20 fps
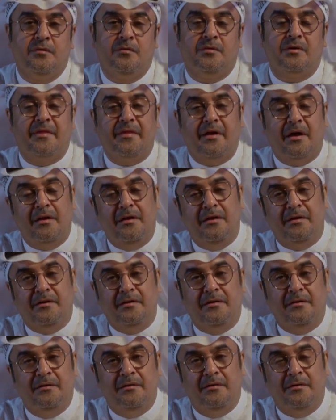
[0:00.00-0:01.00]

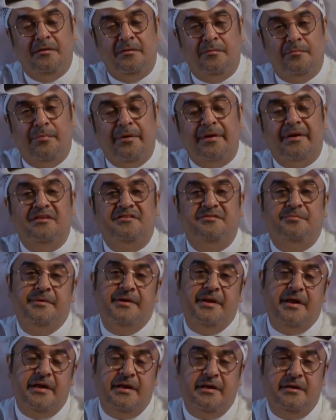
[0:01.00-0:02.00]
كذلك برز
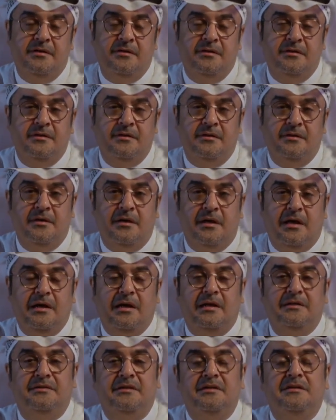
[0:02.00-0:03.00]
منها
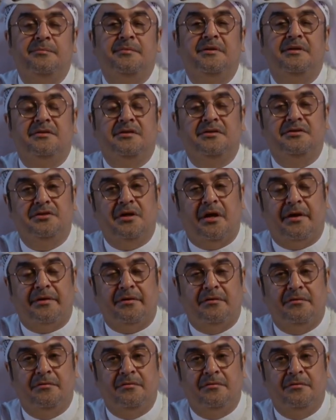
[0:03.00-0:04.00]
العديد من
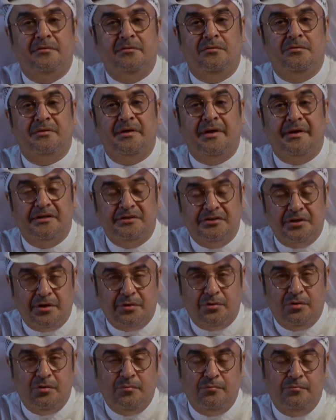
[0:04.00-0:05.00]
التجار كان
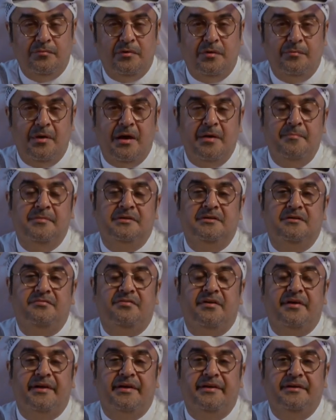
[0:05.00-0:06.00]
اشهرهم محمد
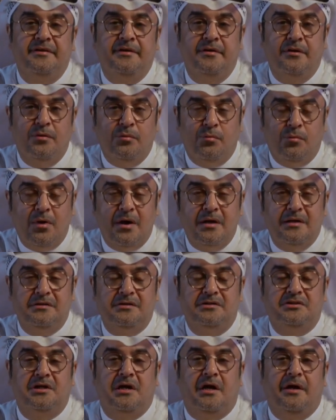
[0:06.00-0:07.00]
الفري والد
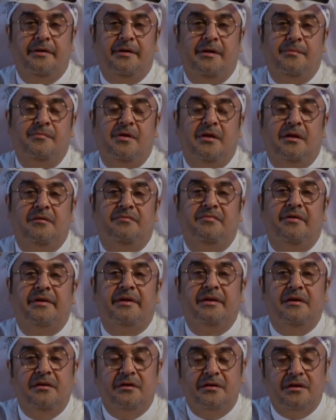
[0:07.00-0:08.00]
الشاعر عبد الله
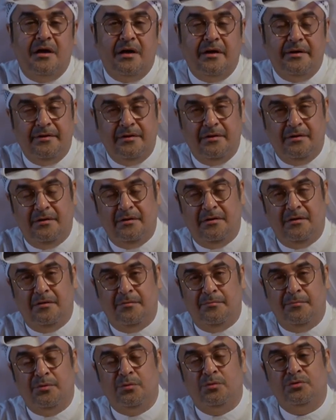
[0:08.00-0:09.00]
الفري اللي كان
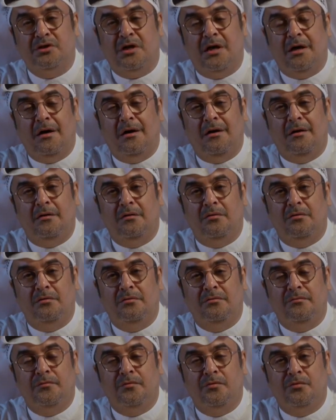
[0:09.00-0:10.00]
من وجهاء
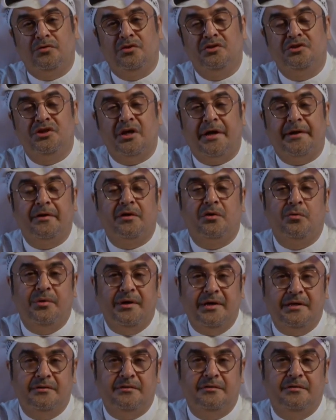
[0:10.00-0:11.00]
تجار
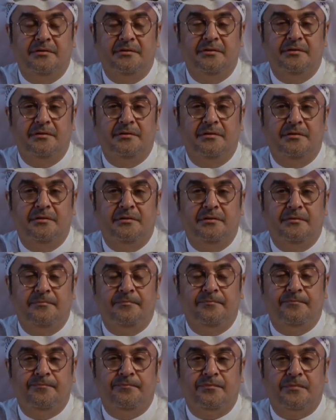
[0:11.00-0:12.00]
الكويت
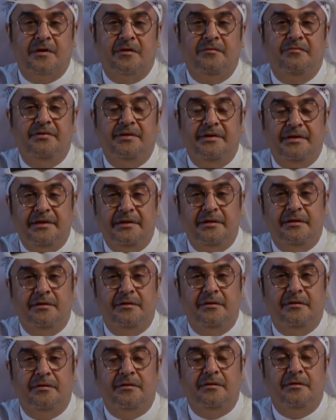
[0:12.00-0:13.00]
في
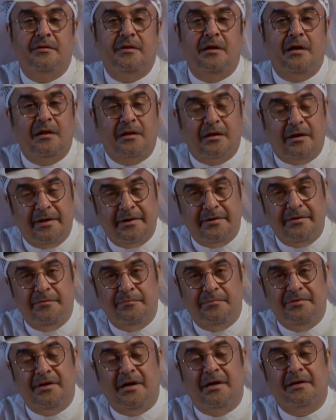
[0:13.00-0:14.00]

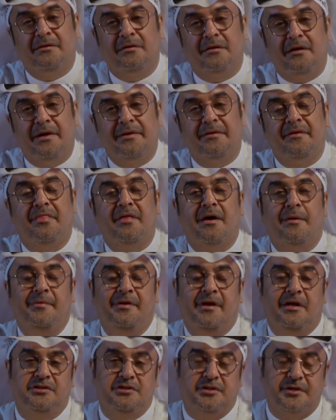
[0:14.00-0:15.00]
القرن بداية القرن الثامن
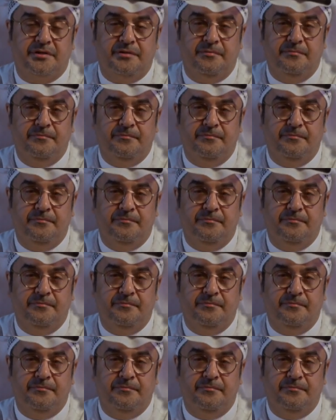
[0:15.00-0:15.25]
عشر